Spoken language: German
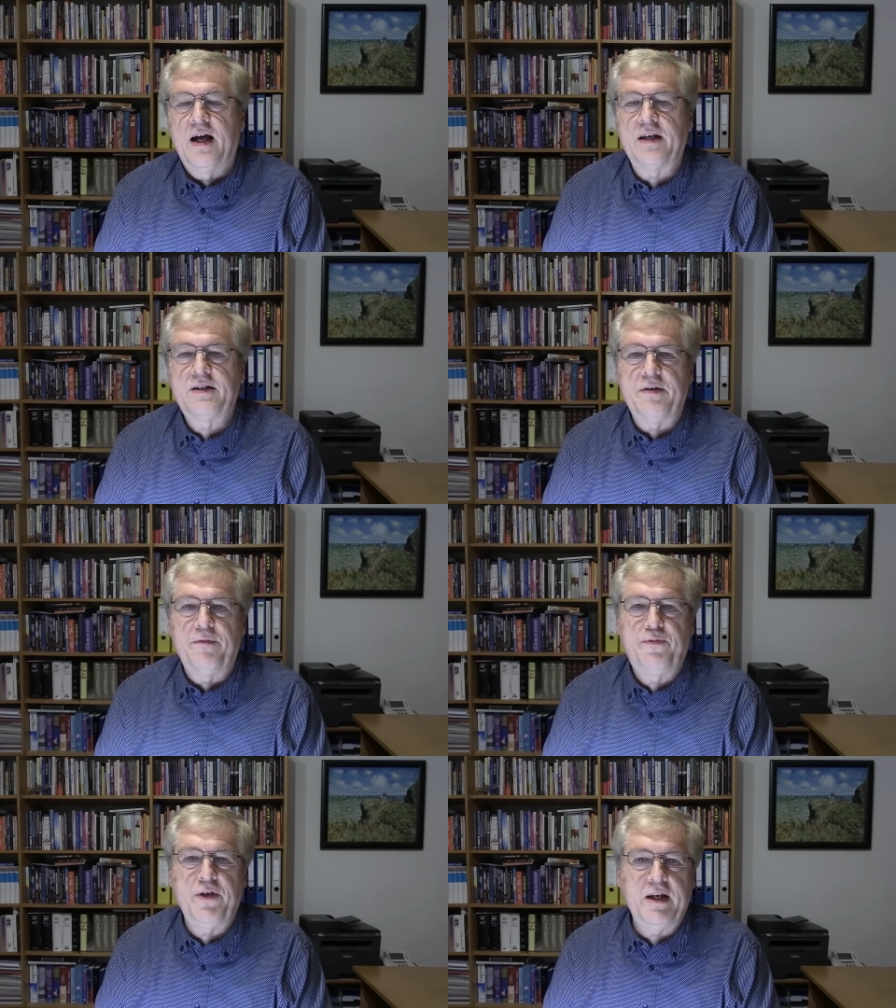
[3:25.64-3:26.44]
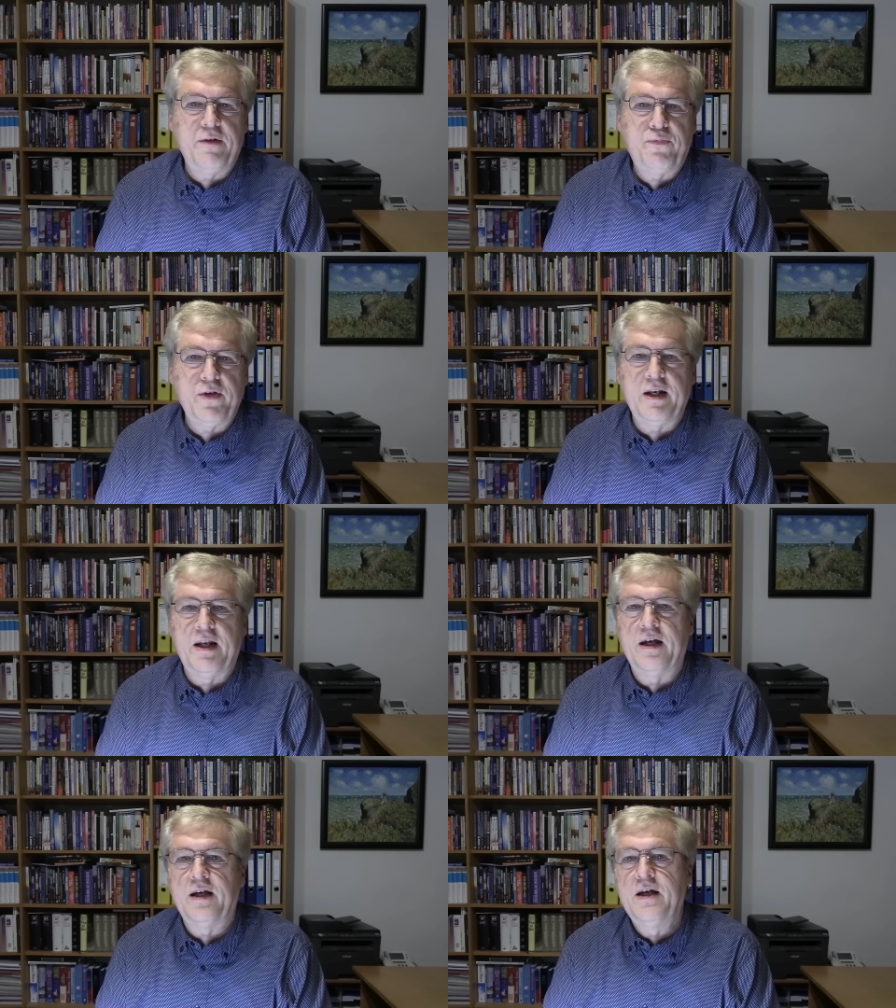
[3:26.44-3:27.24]
hat viele,
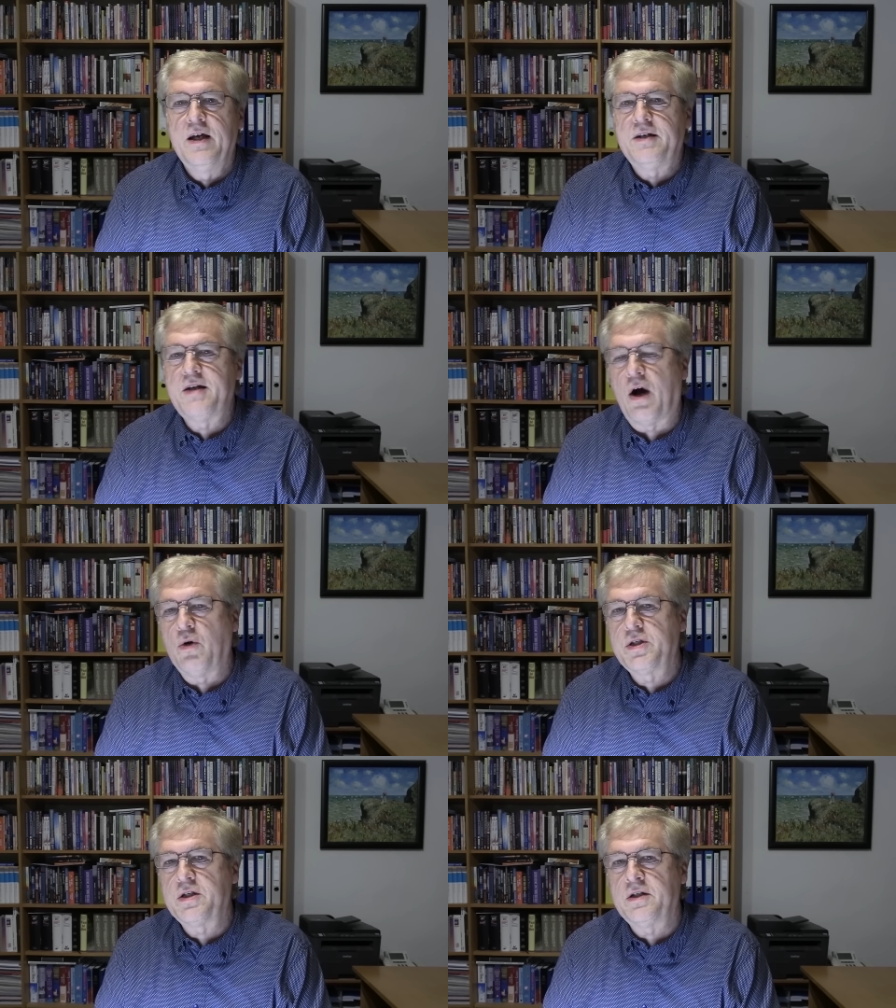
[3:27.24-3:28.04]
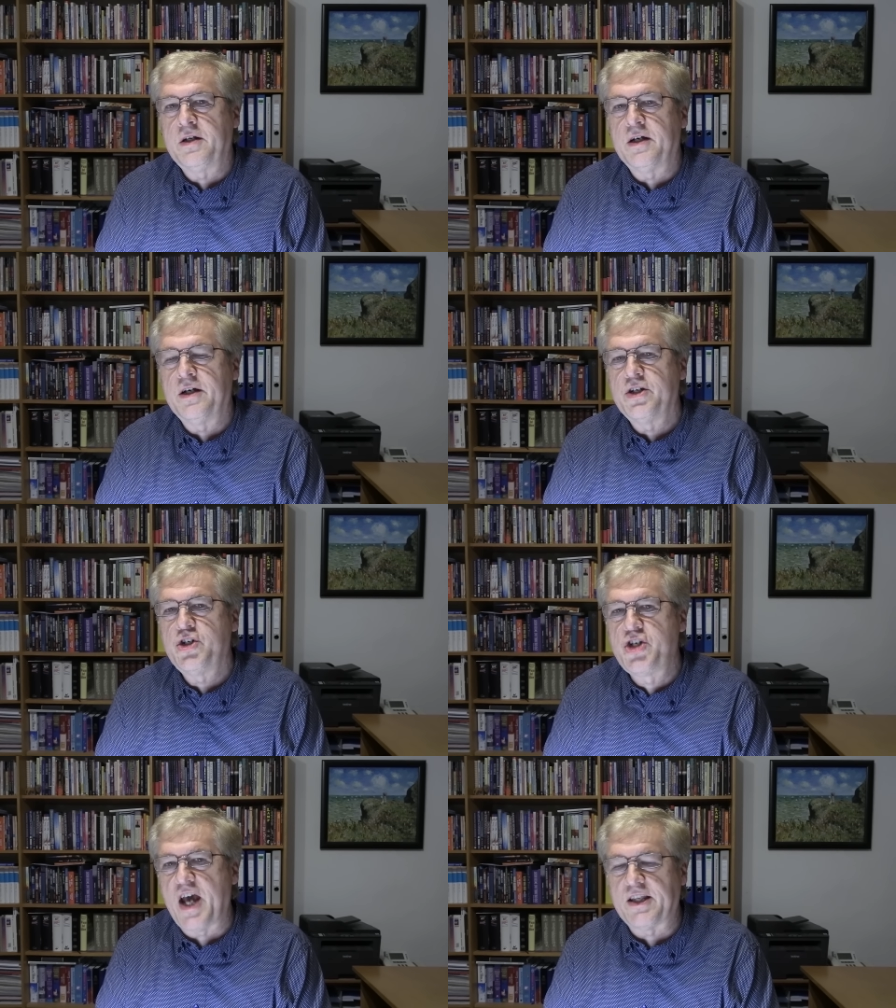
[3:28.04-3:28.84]
viele Tausende
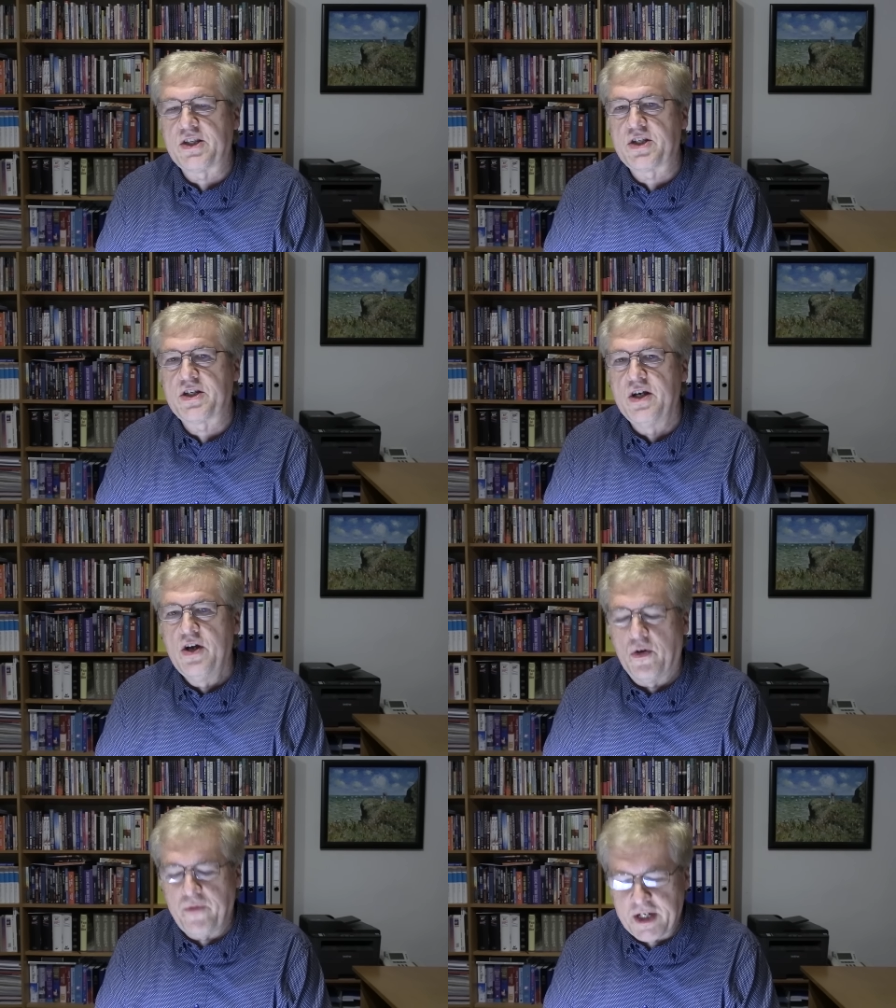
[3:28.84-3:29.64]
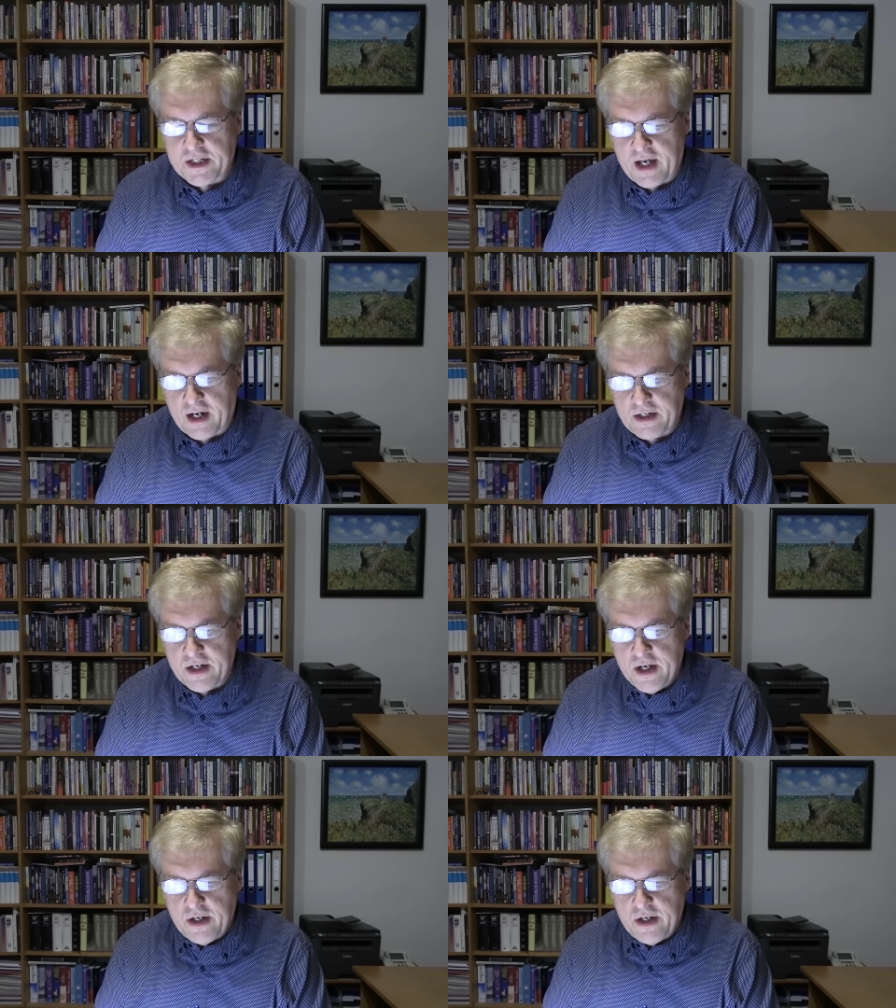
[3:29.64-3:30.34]
Jets und wie gesagt,